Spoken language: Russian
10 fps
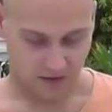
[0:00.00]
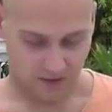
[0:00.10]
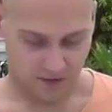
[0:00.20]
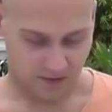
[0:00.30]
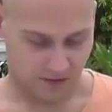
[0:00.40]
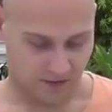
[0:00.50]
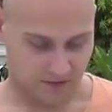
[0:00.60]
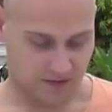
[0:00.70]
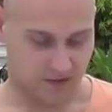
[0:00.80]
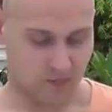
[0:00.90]
А,
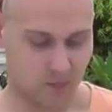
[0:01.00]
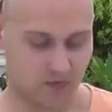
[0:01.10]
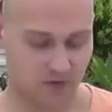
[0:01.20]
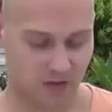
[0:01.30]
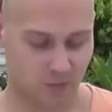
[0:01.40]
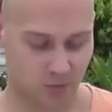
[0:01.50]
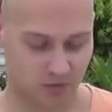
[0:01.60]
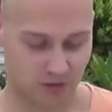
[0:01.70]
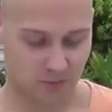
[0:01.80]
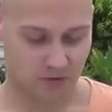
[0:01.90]
не совсем понял, как
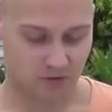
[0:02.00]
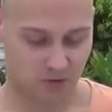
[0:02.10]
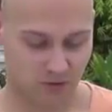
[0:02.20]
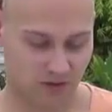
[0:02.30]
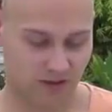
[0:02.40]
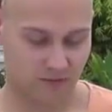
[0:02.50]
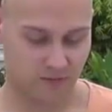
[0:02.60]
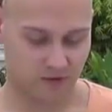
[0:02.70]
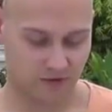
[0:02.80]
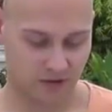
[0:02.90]
будет работать новый
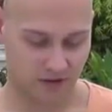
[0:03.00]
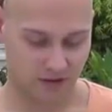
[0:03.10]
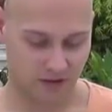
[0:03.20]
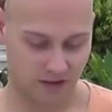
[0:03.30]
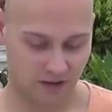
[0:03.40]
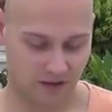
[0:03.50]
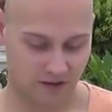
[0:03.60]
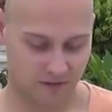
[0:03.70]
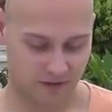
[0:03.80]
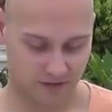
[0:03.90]
алгоритм цены
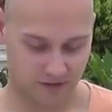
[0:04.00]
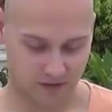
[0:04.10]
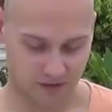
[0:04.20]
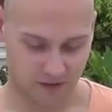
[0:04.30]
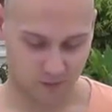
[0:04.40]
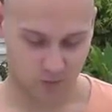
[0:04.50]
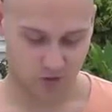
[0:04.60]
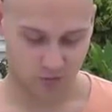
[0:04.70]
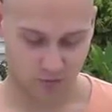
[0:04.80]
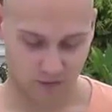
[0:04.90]
клика в Яндекс Директ.
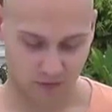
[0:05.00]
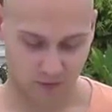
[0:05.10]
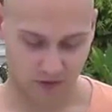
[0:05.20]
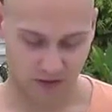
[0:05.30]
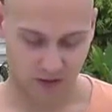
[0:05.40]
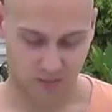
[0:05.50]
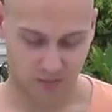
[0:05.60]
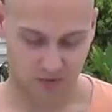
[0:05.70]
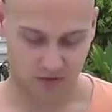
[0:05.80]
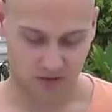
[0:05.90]
Можно поподробнее, какие
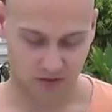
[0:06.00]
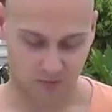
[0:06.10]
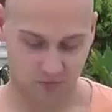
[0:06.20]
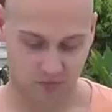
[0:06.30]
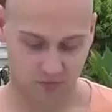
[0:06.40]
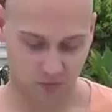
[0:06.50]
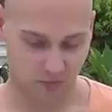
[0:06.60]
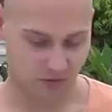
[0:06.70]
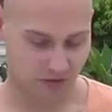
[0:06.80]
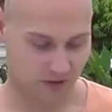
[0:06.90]
плюсы и какие минусы
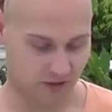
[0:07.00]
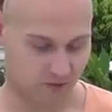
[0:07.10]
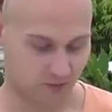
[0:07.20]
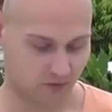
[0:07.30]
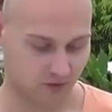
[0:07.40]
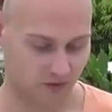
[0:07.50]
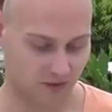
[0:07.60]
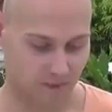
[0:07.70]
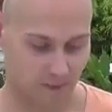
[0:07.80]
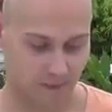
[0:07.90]
нового
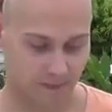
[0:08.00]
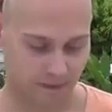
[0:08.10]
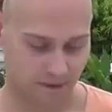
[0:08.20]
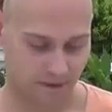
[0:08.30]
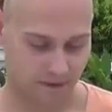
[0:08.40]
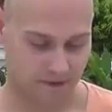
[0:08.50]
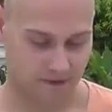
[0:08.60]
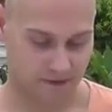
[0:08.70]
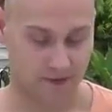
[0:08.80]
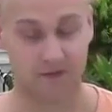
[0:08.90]
алгоритма а,
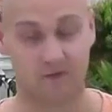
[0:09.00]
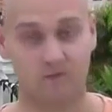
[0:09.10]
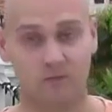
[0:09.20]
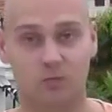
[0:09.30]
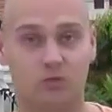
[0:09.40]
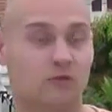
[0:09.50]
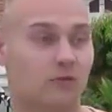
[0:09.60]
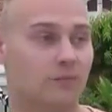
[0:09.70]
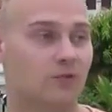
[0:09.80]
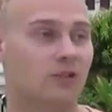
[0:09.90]
цен будет
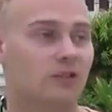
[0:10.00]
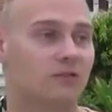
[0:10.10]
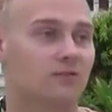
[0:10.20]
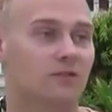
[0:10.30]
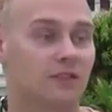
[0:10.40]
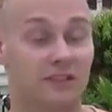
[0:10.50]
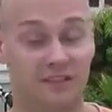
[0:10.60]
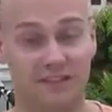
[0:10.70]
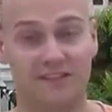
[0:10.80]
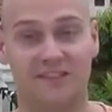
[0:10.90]
вообще и
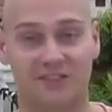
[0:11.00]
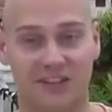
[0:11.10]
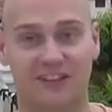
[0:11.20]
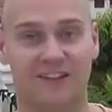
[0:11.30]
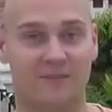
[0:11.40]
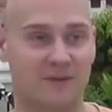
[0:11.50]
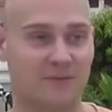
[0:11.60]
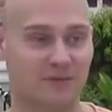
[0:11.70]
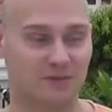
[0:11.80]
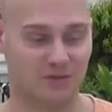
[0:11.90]
есть на данный
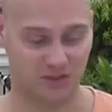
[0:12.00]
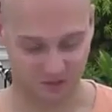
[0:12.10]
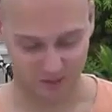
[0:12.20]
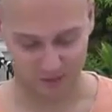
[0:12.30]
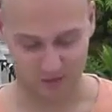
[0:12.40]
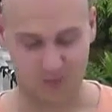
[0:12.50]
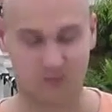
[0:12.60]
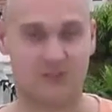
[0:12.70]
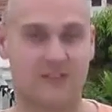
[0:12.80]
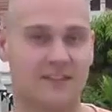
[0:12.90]
момент уже это вопрос
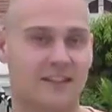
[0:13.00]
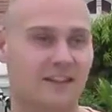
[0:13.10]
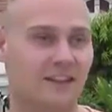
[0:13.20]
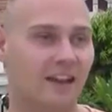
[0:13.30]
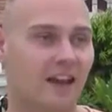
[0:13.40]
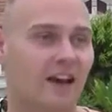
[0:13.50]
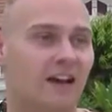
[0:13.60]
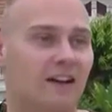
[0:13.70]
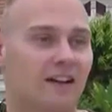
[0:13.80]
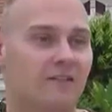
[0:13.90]
просто старый
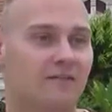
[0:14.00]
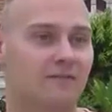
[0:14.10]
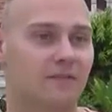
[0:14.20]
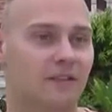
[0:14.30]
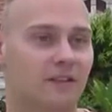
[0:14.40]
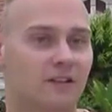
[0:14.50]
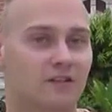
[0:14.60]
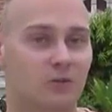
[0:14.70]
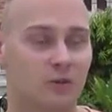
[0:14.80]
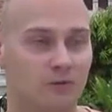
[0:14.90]
в
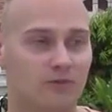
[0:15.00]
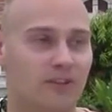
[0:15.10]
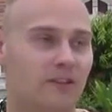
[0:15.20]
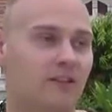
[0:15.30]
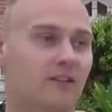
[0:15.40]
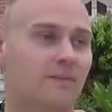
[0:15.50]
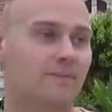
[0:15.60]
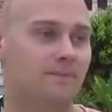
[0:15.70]
новый